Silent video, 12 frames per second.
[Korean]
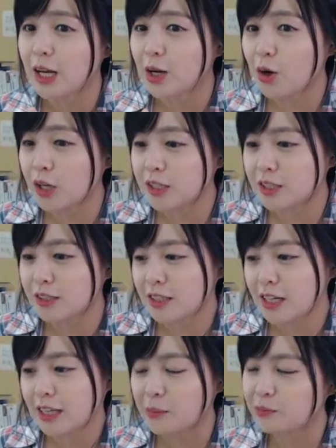거기서
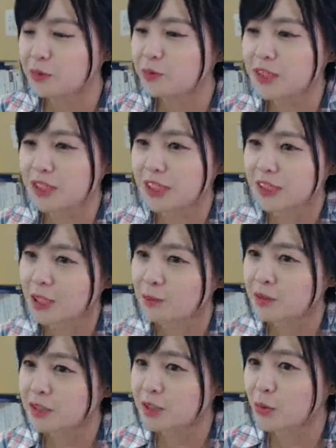그게 단품인지
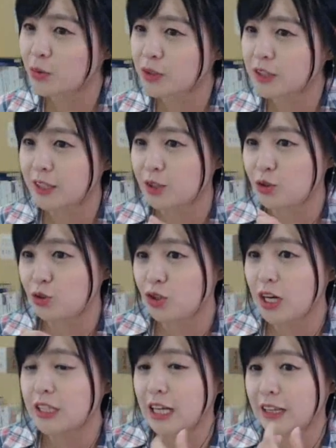세트템인지를 고르는 게
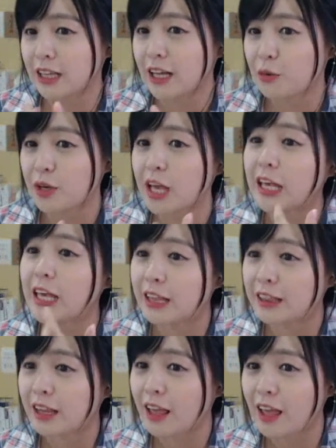중요하지 않다라고
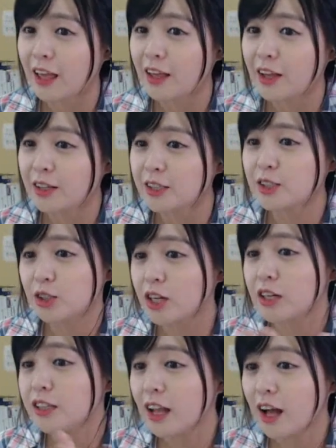얘기했대. 그래서 이게
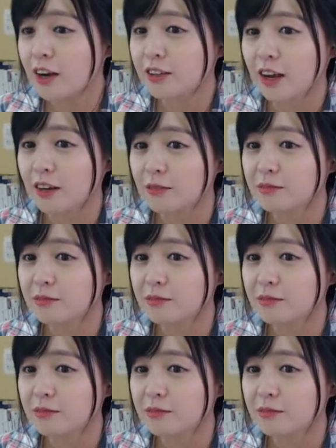끝나 그냥